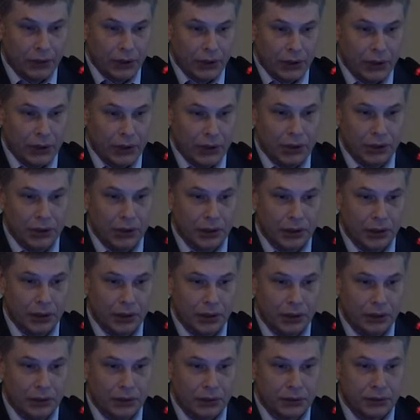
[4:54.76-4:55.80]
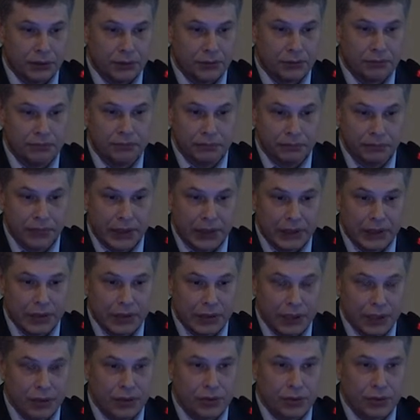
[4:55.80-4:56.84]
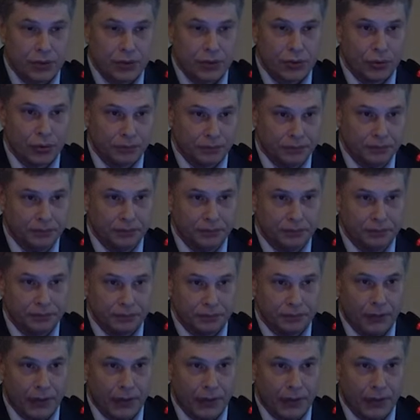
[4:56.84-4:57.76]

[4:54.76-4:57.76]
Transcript: Ну и естественно, что